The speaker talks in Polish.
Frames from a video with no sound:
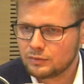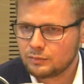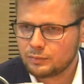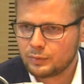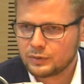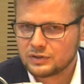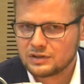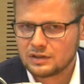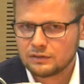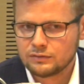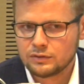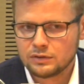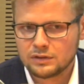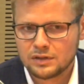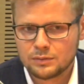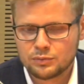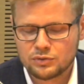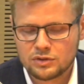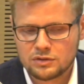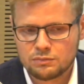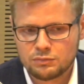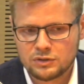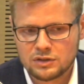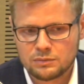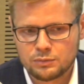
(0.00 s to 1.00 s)
postawione
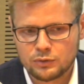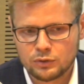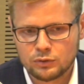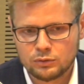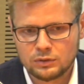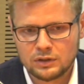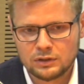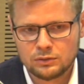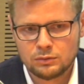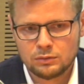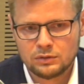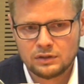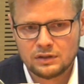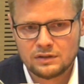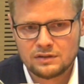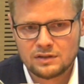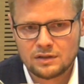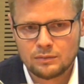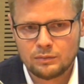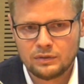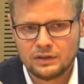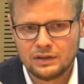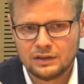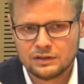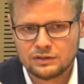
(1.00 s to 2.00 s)
przez, przez prokuraturę i
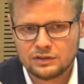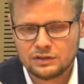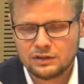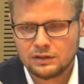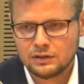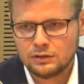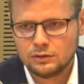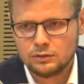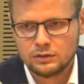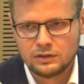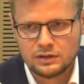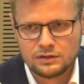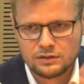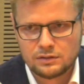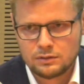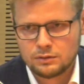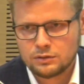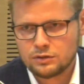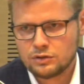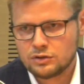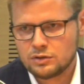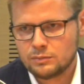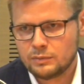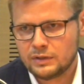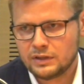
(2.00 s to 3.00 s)
CBA, gdzie nagle okazało
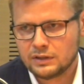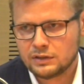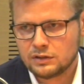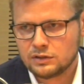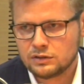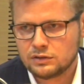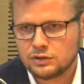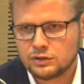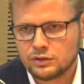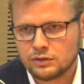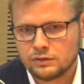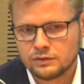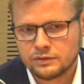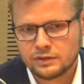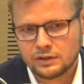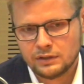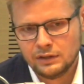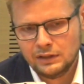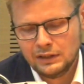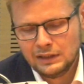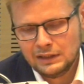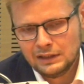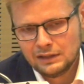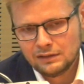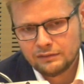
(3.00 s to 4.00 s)
się, że ma jakieś tysiące.
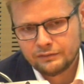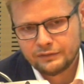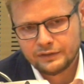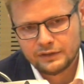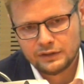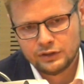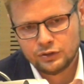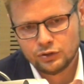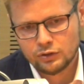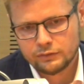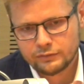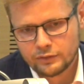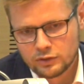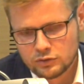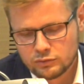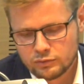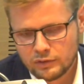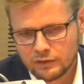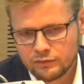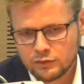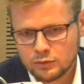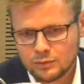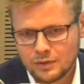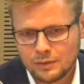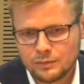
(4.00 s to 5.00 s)
W
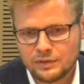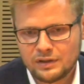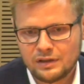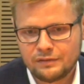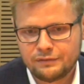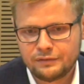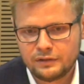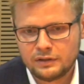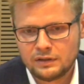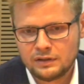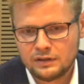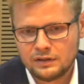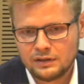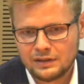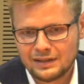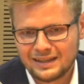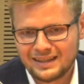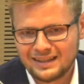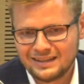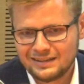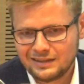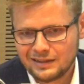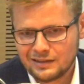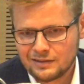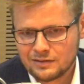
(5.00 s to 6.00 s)
Inowrocławiu mamy aferę
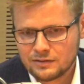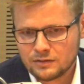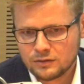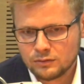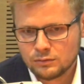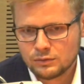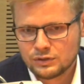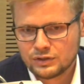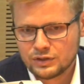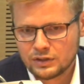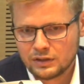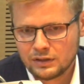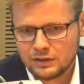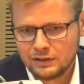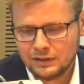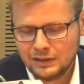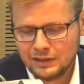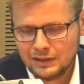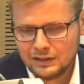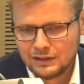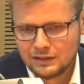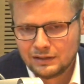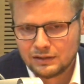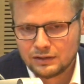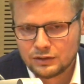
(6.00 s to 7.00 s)
hejterską, gdzie
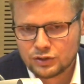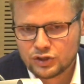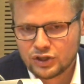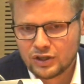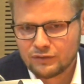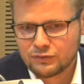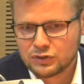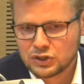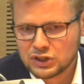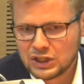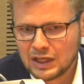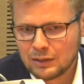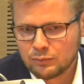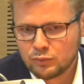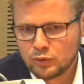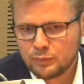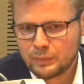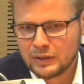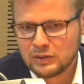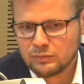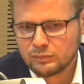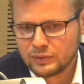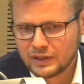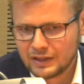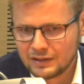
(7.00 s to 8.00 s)
e, szef sztabu,
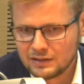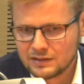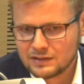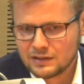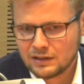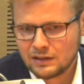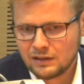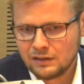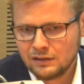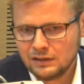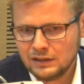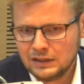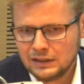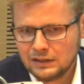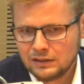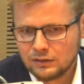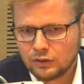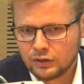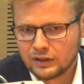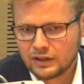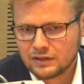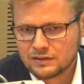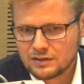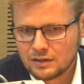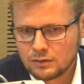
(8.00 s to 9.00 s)
pan Bre. Rejza,
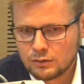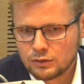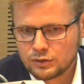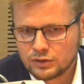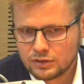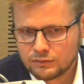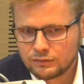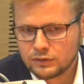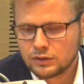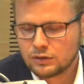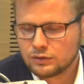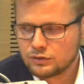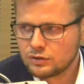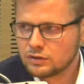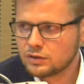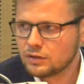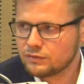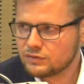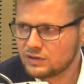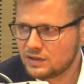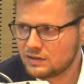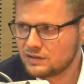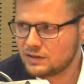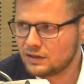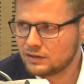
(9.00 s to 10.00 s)
okazało się, wychodzi to
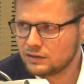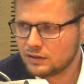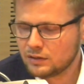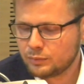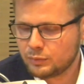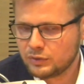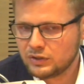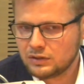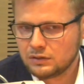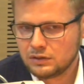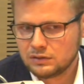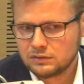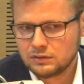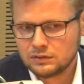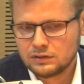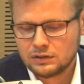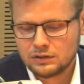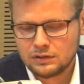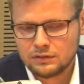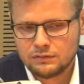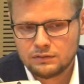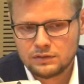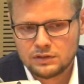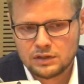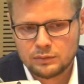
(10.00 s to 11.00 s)
w zeznaniach, podała to
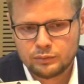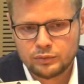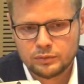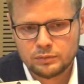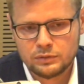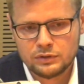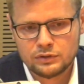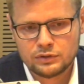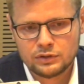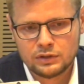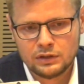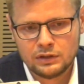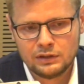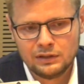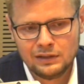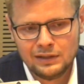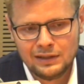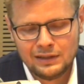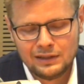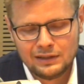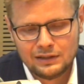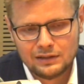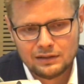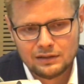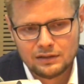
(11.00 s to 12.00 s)
telewizja publiczna,
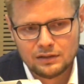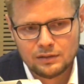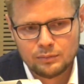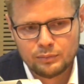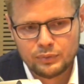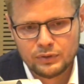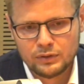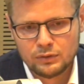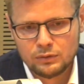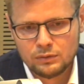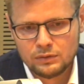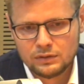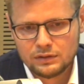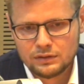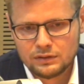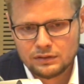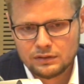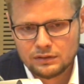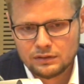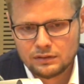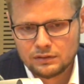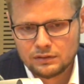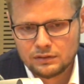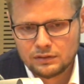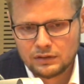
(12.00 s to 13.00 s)
e, był
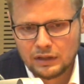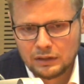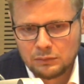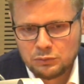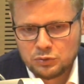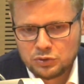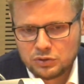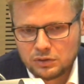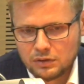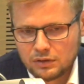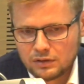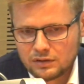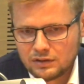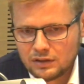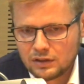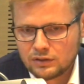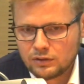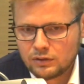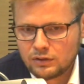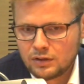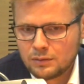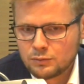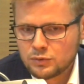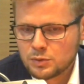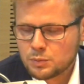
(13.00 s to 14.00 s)
e, jakimś
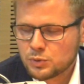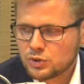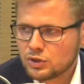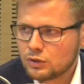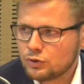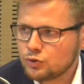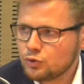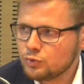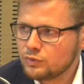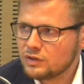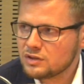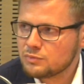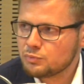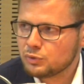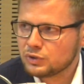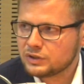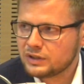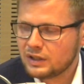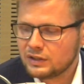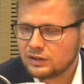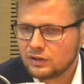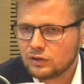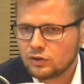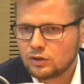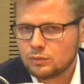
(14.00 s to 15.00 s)
koordynatorem, czy przychodził na
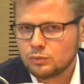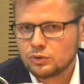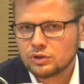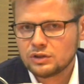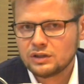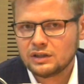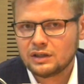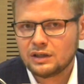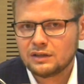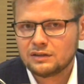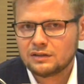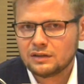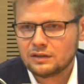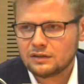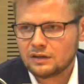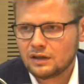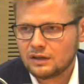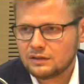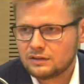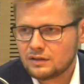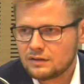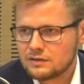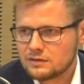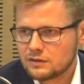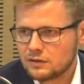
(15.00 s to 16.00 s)
spotkania komórki
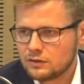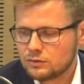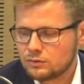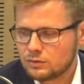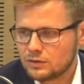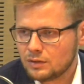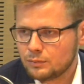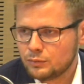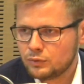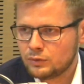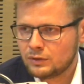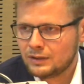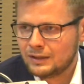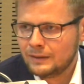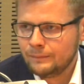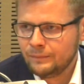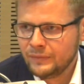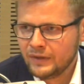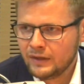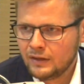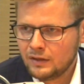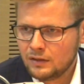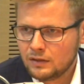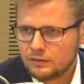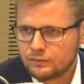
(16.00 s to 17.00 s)
hejterskiej, która była
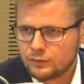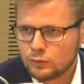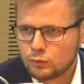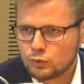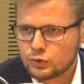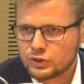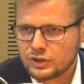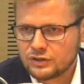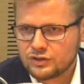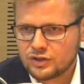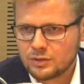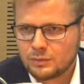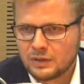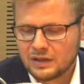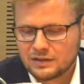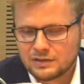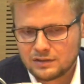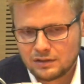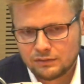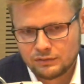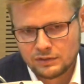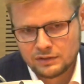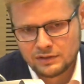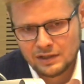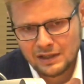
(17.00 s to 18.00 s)
w Urzędzie
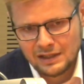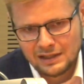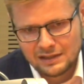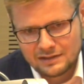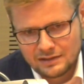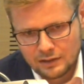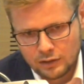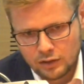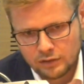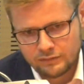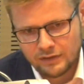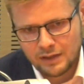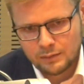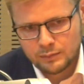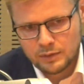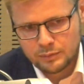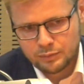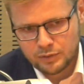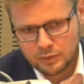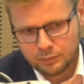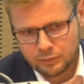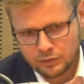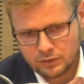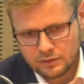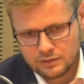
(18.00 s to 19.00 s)
Miasta. Więc zachowajmy
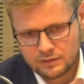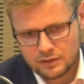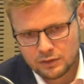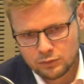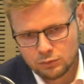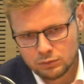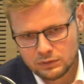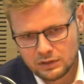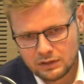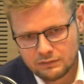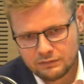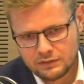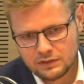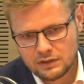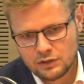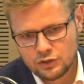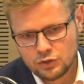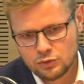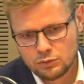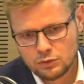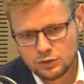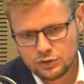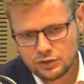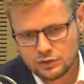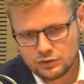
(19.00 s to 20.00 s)
proporcje. Tutaj
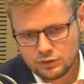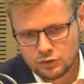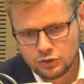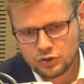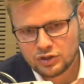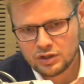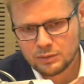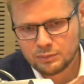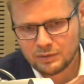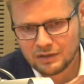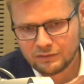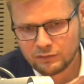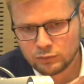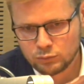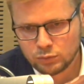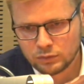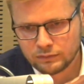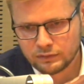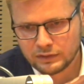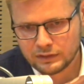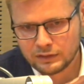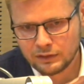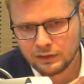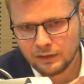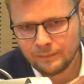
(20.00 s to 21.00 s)
wydarzyło się coś
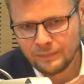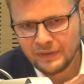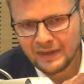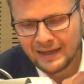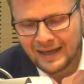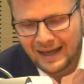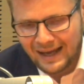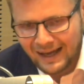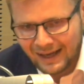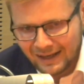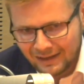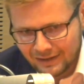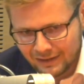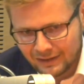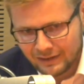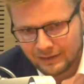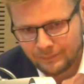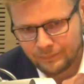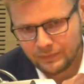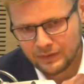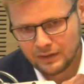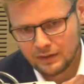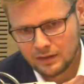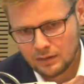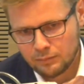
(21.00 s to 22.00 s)
nieprawidłowego, ale
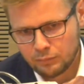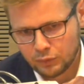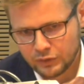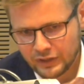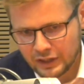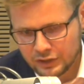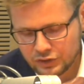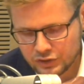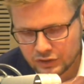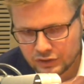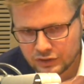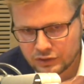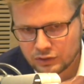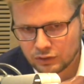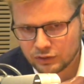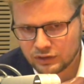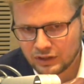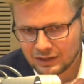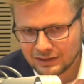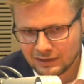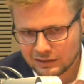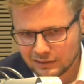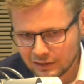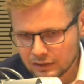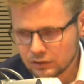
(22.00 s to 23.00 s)
po naszej stronie,
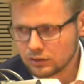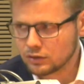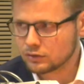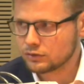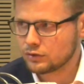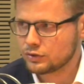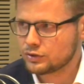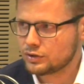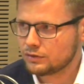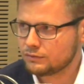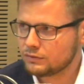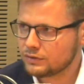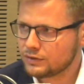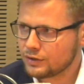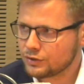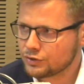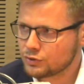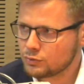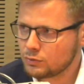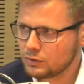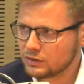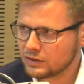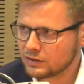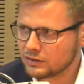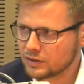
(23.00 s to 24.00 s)
gdy tylko to się
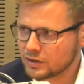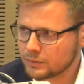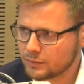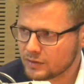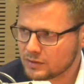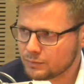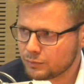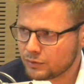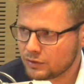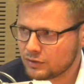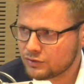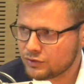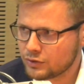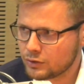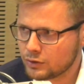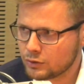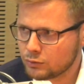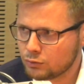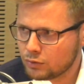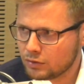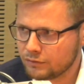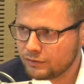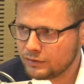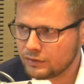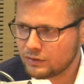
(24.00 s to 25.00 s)
wydarzyło, natychmiast poleciały
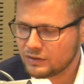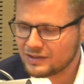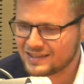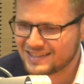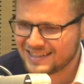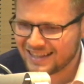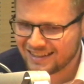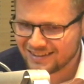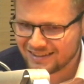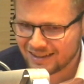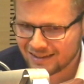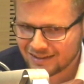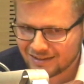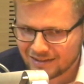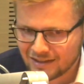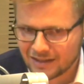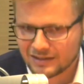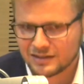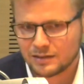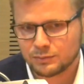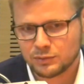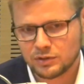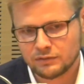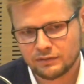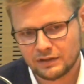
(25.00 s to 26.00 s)
głowy. To jest standard
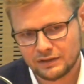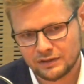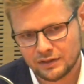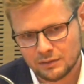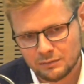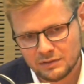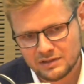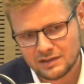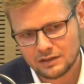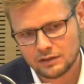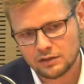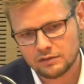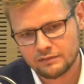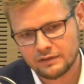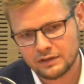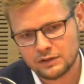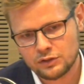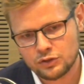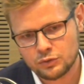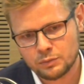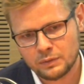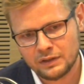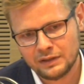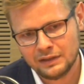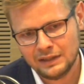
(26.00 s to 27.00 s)
nieakceptowalny. My
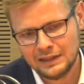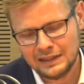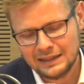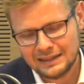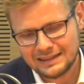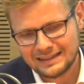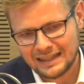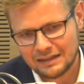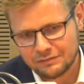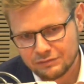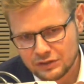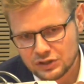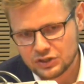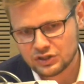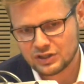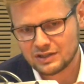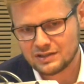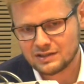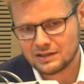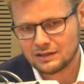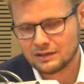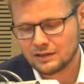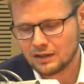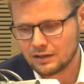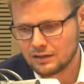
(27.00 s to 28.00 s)
zachowaliśmy najwyższe
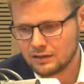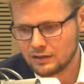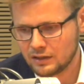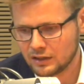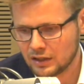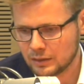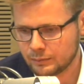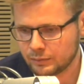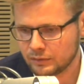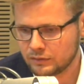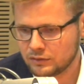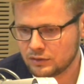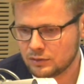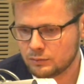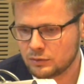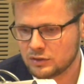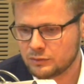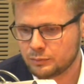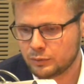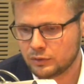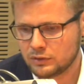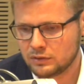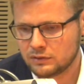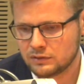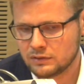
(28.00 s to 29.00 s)
standardy, jakie powinny być
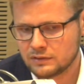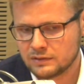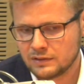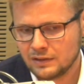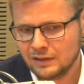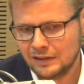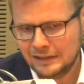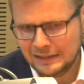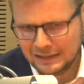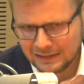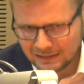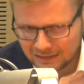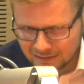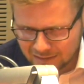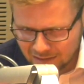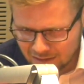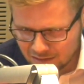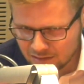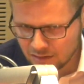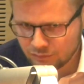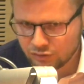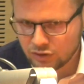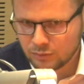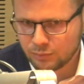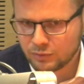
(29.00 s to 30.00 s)
w polityce i tak
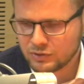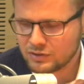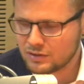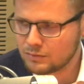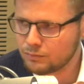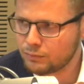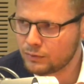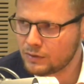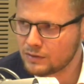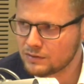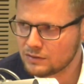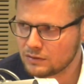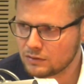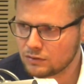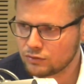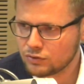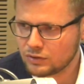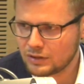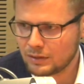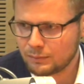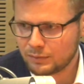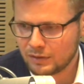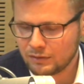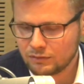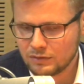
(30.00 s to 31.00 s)
zawsze postępuje
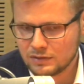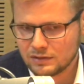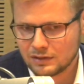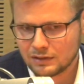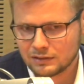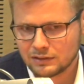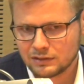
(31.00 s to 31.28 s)
Zjednoczona Prawica.